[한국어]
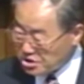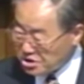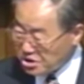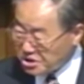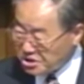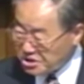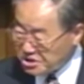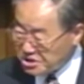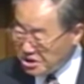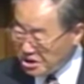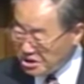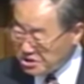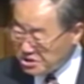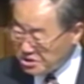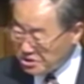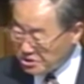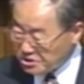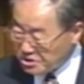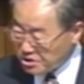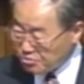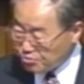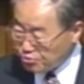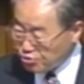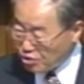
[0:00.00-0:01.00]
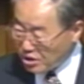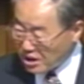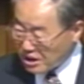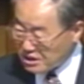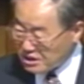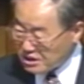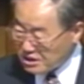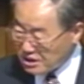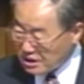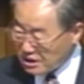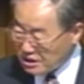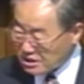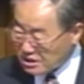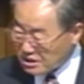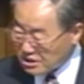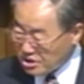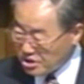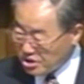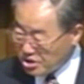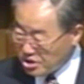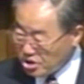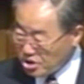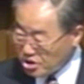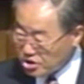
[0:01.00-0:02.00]
정체성이 불확실한 것,
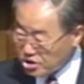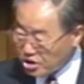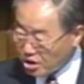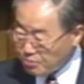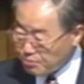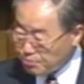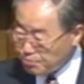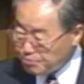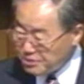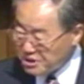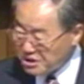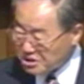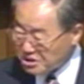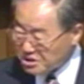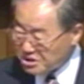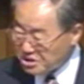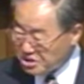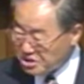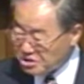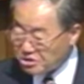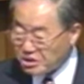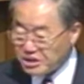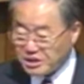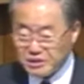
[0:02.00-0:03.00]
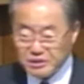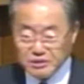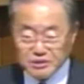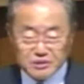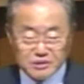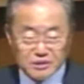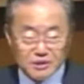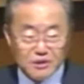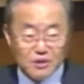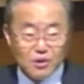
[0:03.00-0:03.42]
덤핑 크리스천이에요.